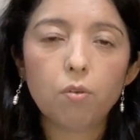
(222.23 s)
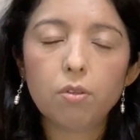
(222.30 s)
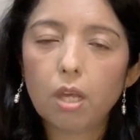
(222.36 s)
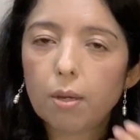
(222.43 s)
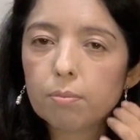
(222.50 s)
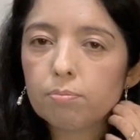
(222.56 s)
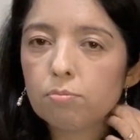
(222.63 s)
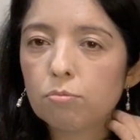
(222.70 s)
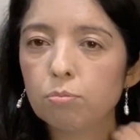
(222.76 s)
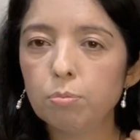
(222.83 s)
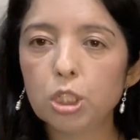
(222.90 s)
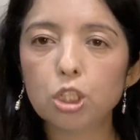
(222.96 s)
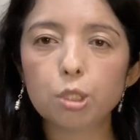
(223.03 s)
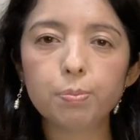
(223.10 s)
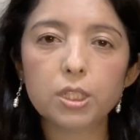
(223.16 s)
Eu ia me
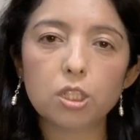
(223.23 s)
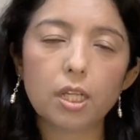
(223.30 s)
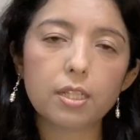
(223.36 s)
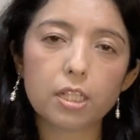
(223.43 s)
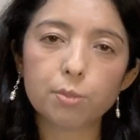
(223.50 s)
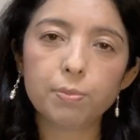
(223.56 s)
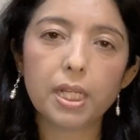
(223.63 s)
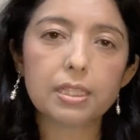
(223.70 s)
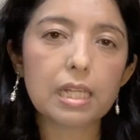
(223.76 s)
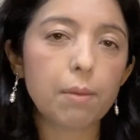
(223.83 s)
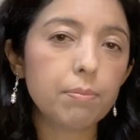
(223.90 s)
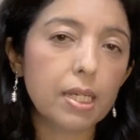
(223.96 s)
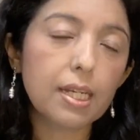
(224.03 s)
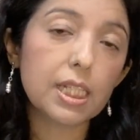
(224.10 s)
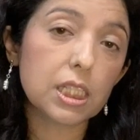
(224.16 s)
despedia das minhas
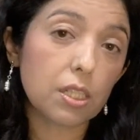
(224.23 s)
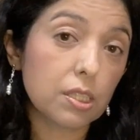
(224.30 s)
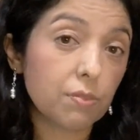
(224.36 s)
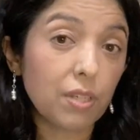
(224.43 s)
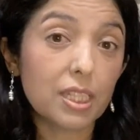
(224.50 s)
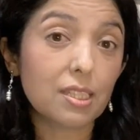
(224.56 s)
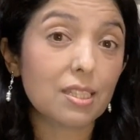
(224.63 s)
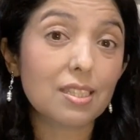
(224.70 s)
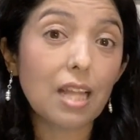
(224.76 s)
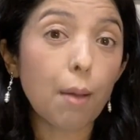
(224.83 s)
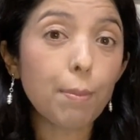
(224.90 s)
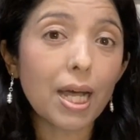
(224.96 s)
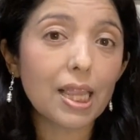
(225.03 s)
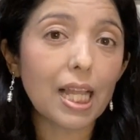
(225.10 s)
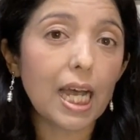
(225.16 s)
amigas às vezes na
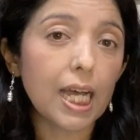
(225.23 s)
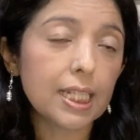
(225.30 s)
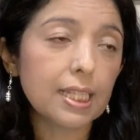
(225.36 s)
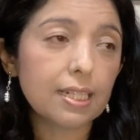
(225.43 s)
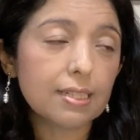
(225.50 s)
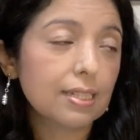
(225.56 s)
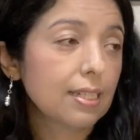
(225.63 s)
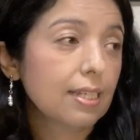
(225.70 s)
balada,